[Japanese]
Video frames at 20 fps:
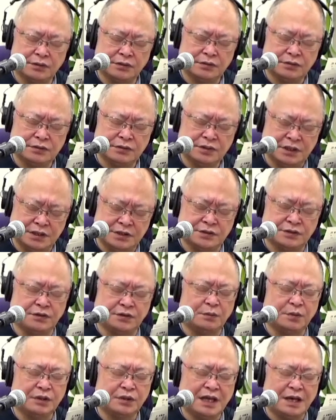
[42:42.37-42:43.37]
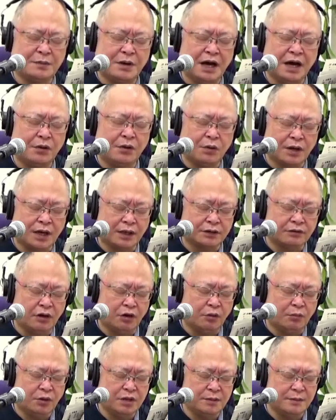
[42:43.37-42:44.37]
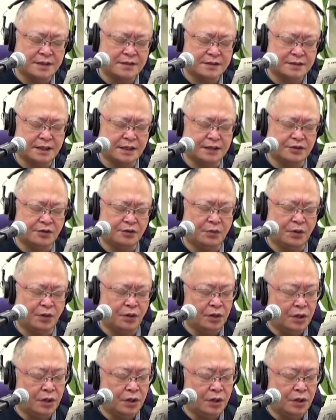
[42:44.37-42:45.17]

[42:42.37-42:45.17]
人数の問題もあろうかとは思いますけれども、